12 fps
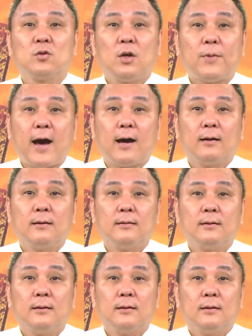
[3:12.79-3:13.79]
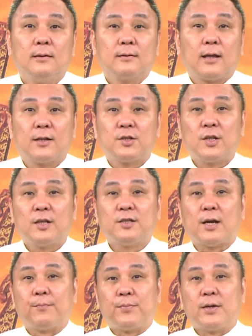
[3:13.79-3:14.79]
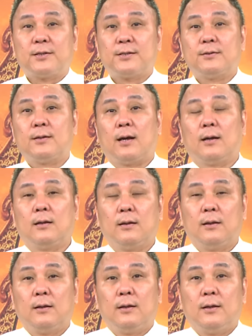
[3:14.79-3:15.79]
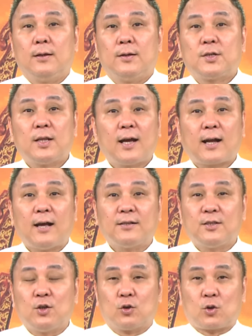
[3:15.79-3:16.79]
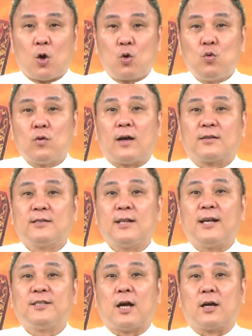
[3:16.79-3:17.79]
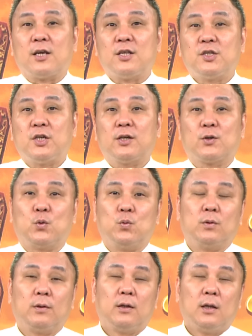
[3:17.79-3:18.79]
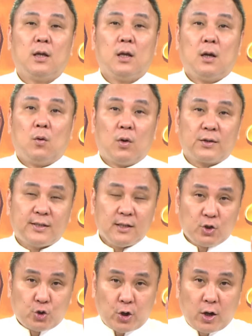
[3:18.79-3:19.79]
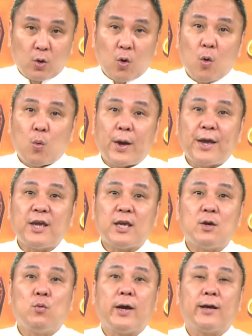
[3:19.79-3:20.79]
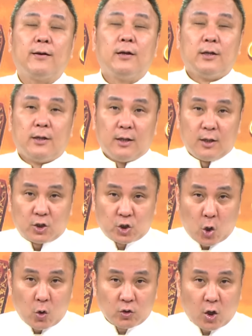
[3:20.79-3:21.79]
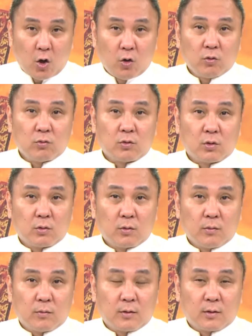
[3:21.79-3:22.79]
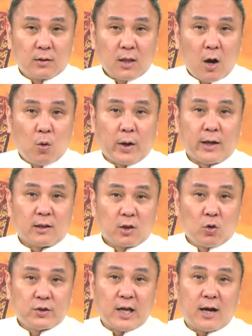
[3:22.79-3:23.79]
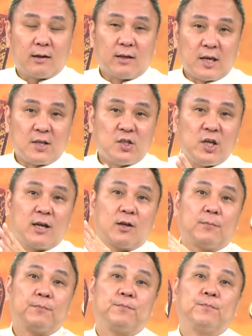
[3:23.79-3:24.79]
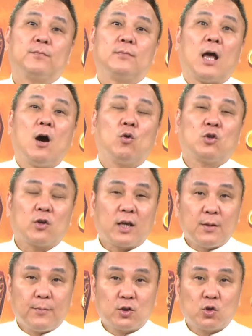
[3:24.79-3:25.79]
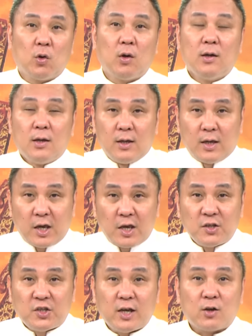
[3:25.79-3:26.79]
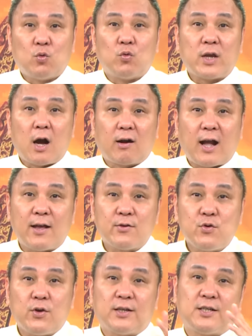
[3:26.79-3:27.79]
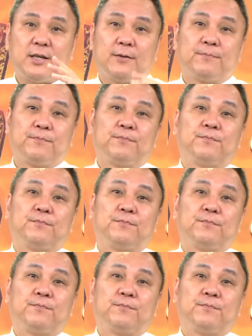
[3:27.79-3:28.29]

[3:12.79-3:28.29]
对吧？他今天讲别支啊，现在开始有投顾老师来讲银建股了。我是全国唯一一位从头到尾都讲银建然后我都跟你们说银建股要看月线，